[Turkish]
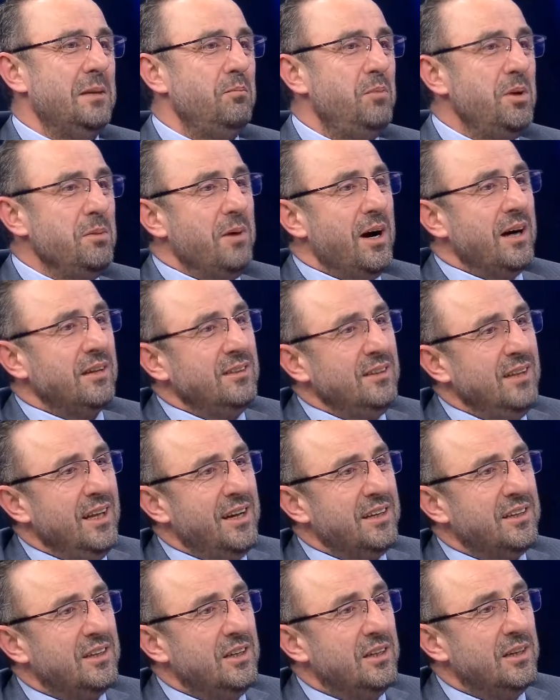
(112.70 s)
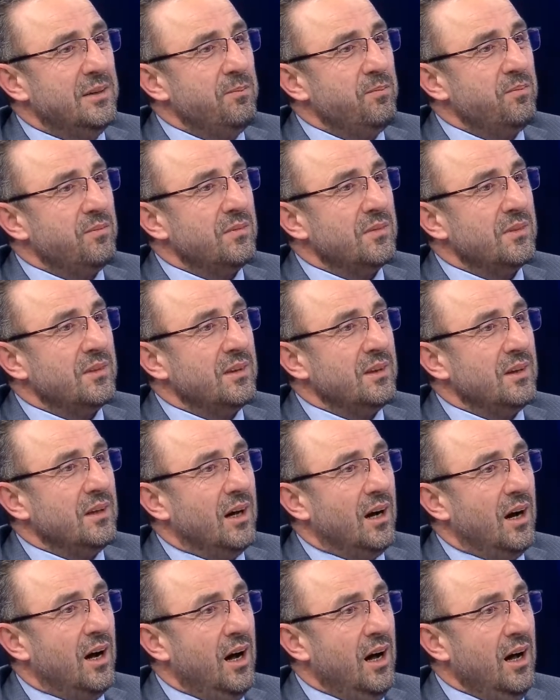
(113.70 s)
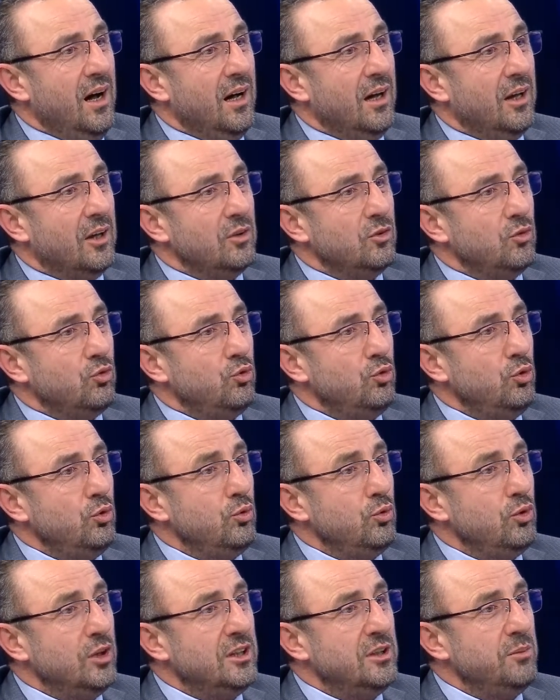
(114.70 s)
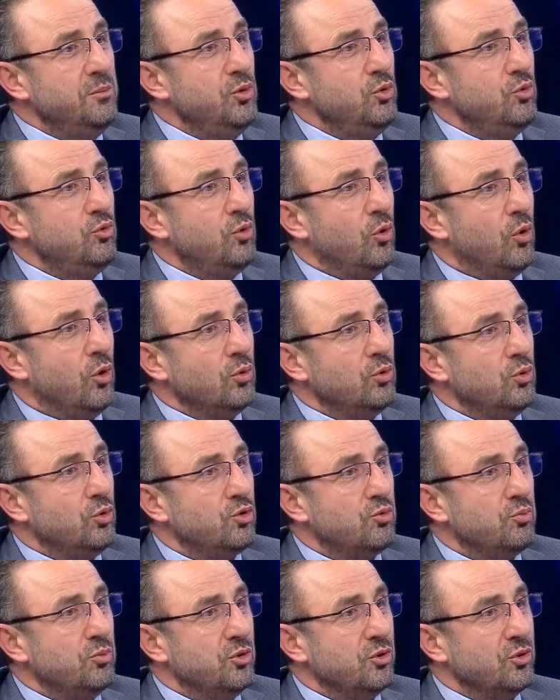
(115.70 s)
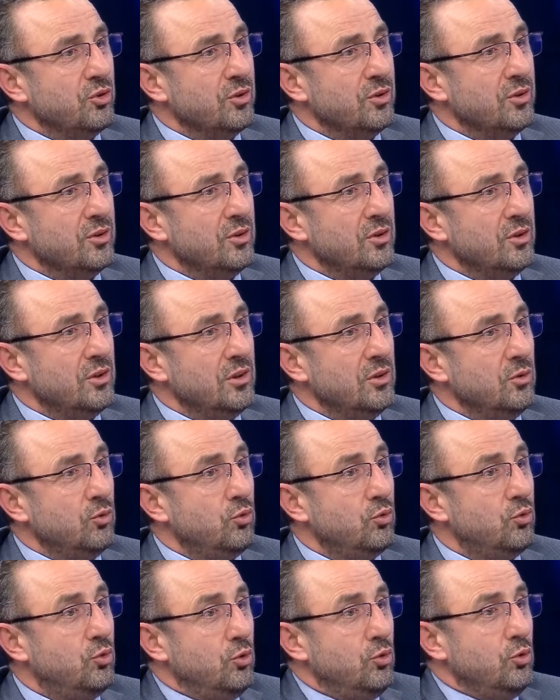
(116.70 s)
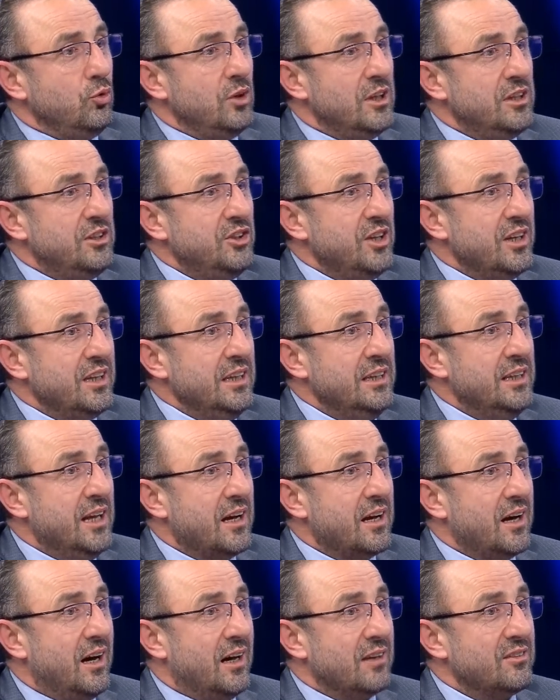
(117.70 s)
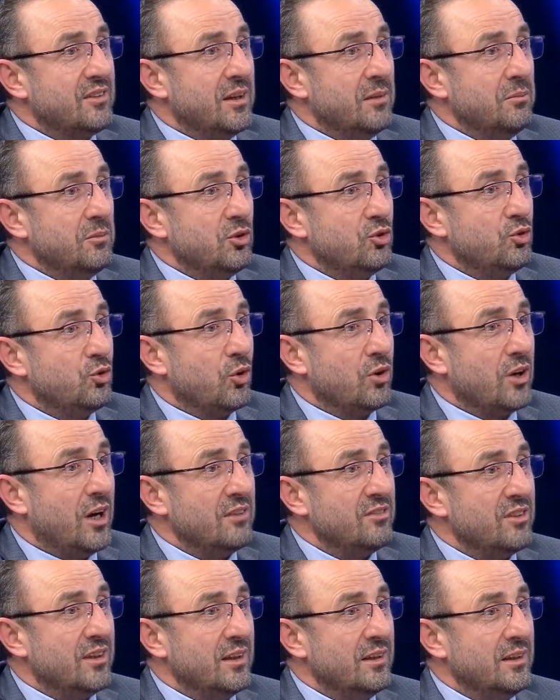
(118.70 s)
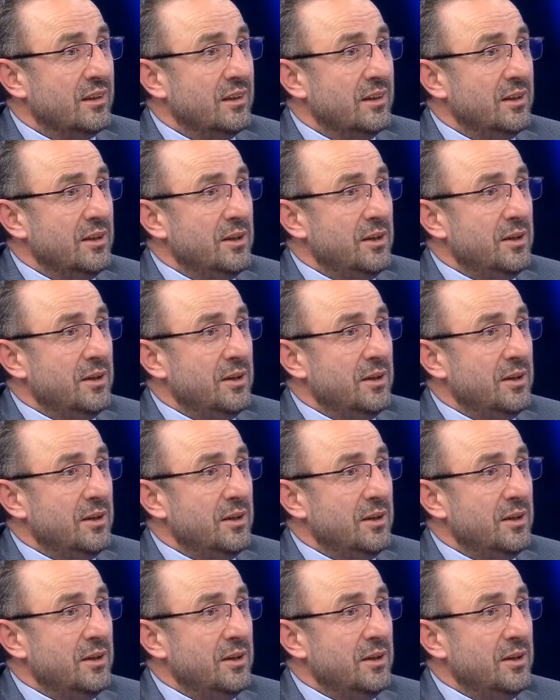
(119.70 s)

Bir baktılar ki a süt üretimi %10 düşmüş. Süt üretecek inek azalmış, çok azaldı.